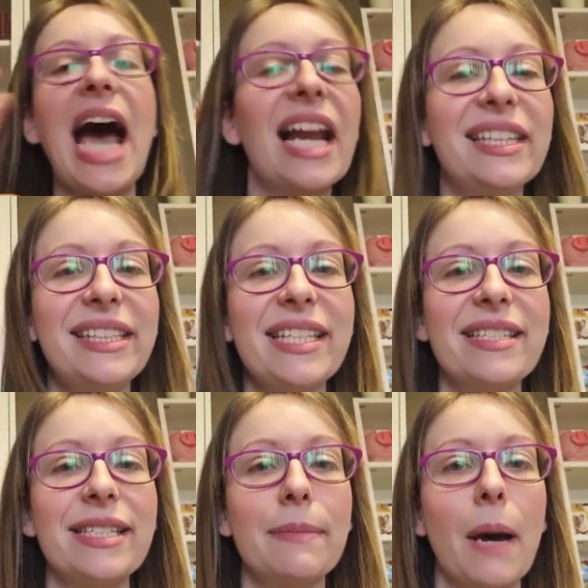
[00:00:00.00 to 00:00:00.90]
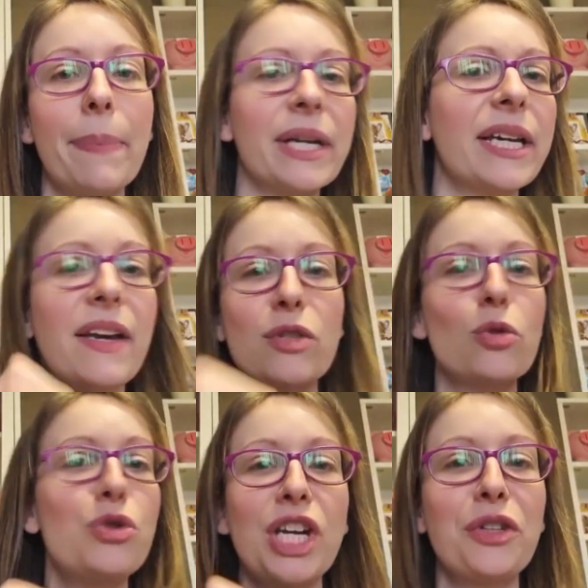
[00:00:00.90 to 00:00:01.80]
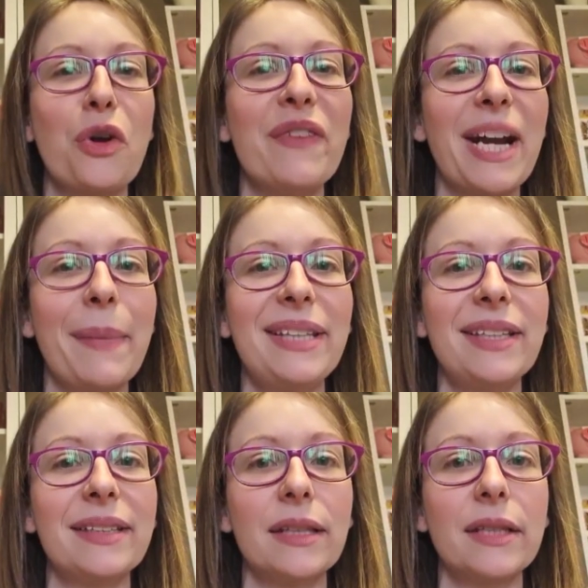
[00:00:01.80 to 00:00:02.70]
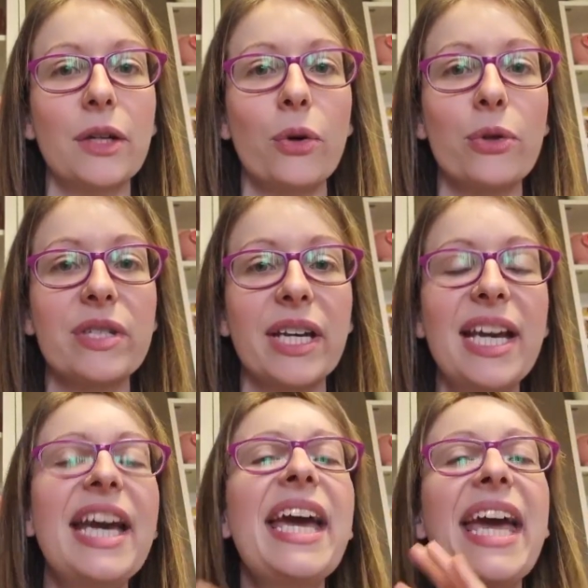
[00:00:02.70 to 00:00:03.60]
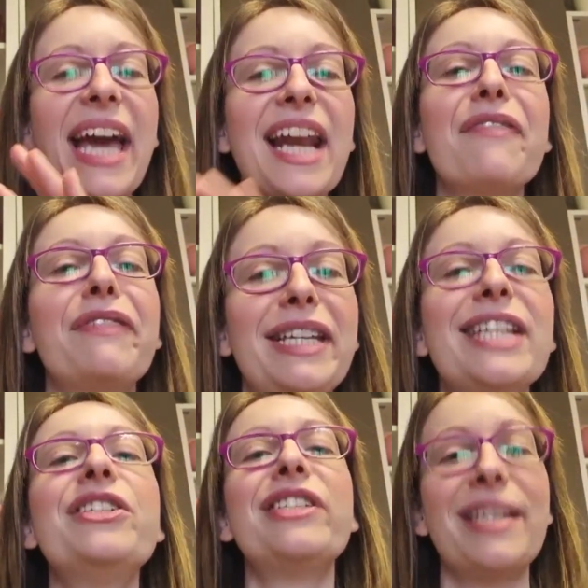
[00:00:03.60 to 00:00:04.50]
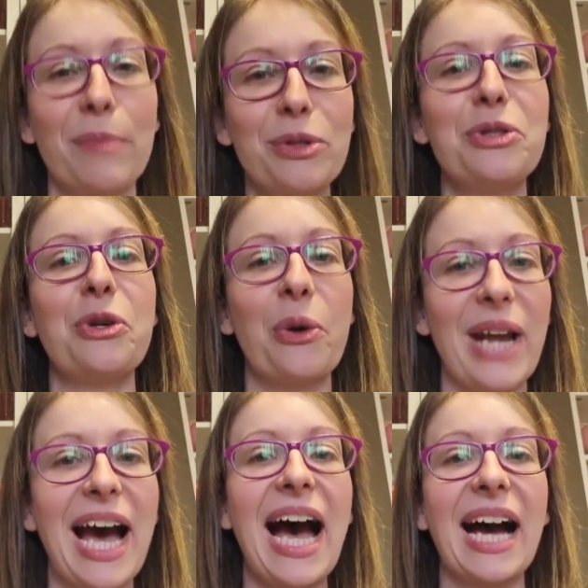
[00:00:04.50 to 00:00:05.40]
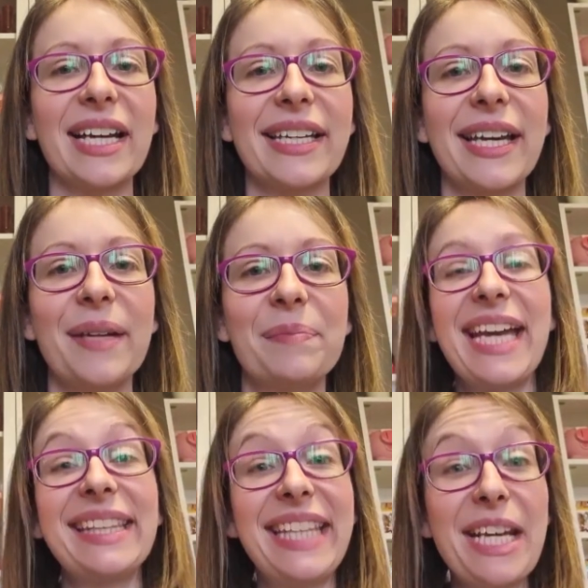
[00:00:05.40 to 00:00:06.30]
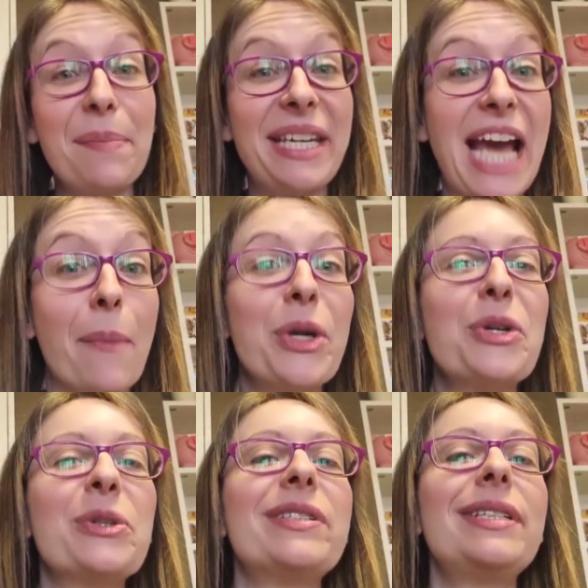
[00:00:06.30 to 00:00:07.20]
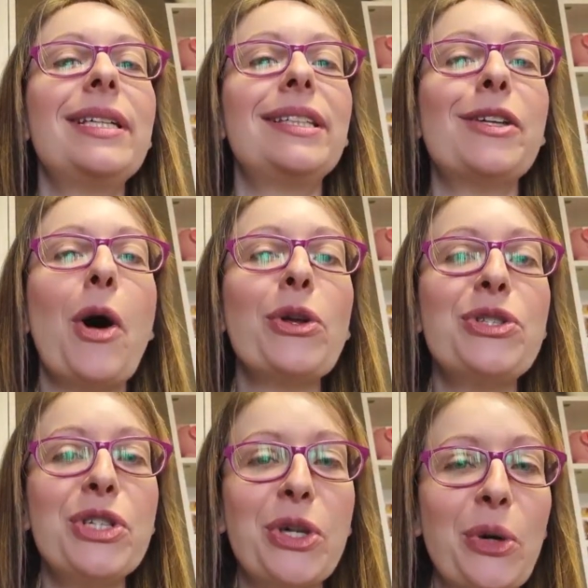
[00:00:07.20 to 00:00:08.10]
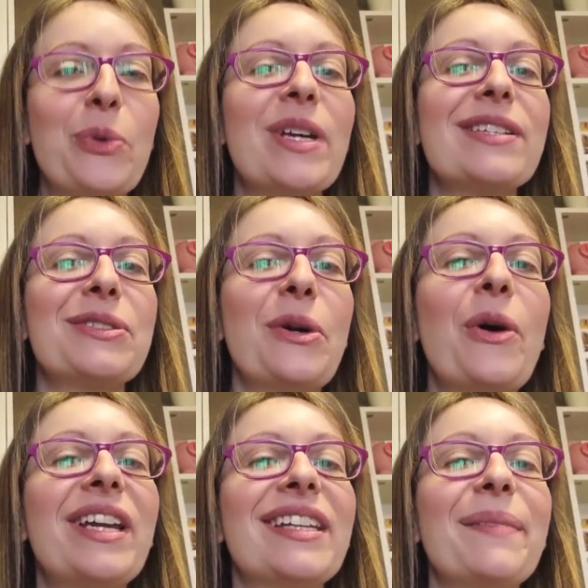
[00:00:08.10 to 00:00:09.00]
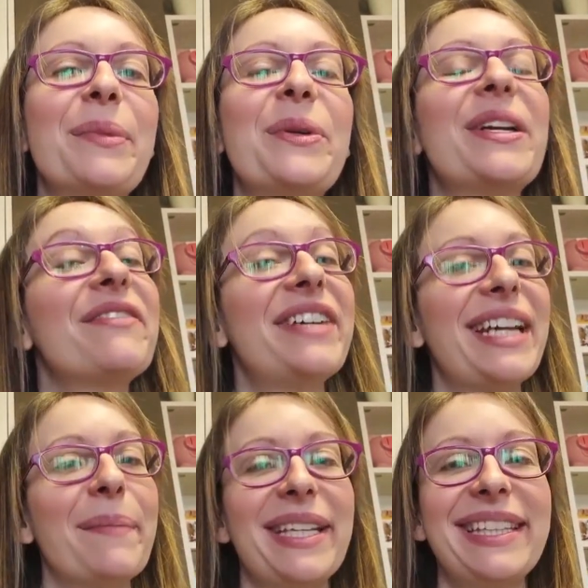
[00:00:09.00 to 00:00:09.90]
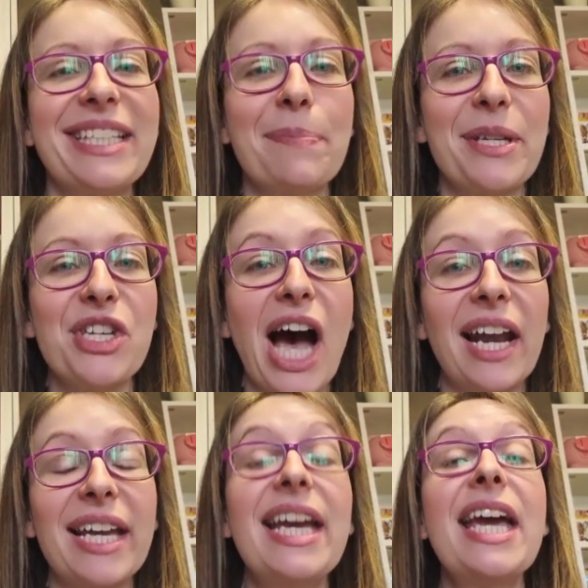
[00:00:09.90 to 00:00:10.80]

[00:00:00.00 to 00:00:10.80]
altissima perché succedono veramente tante cose e alla fine ci si emoziona anche. Terminiamo i consigli di oggi con una storia d'amore veramente speciale,